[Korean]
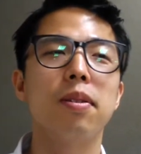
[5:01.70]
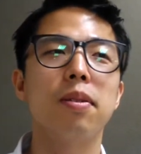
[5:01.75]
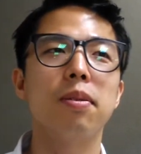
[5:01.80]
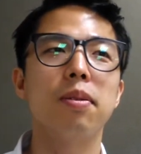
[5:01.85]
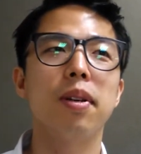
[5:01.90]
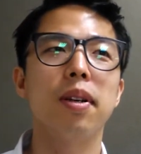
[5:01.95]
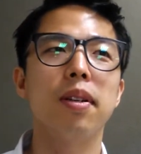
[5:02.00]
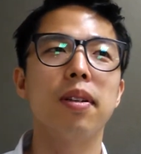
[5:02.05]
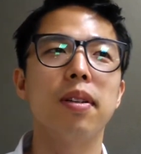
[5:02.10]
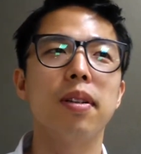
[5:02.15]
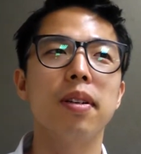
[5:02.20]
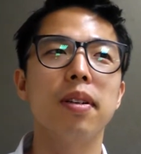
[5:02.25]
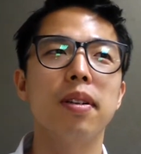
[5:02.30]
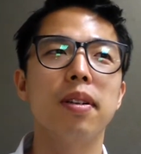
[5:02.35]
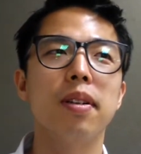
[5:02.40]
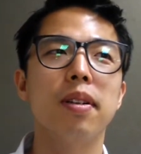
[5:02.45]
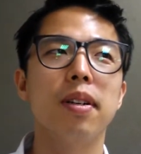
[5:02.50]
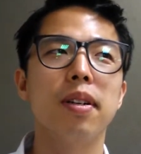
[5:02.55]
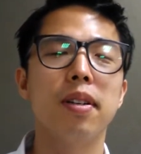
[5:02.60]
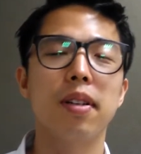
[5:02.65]
그런 것도
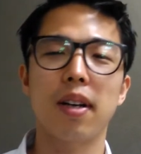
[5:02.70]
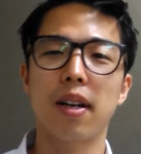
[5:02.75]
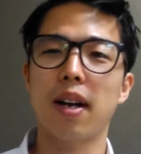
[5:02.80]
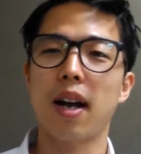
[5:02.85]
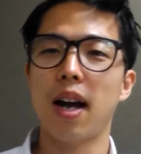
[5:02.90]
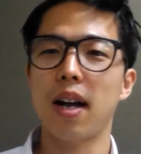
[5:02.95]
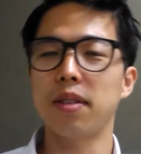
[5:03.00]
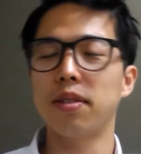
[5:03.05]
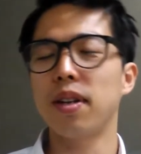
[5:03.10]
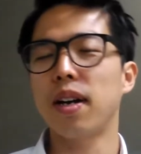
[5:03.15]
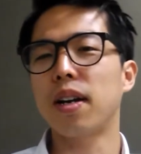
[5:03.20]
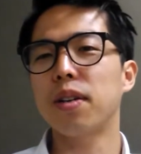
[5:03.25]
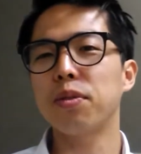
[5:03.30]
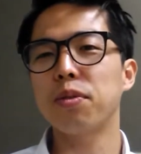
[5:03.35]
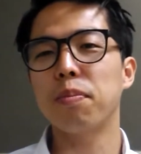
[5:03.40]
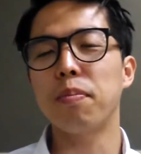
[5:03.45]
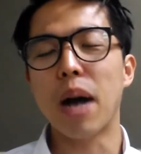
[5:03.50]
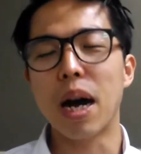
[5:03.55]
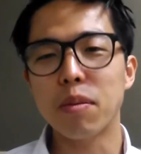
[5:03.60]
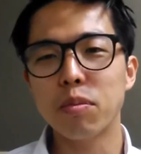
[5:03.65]
아닌데? 그러니까 가서
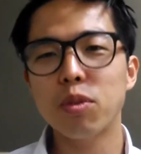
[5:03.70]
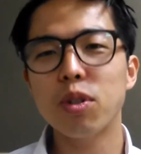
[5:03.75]
약간 좀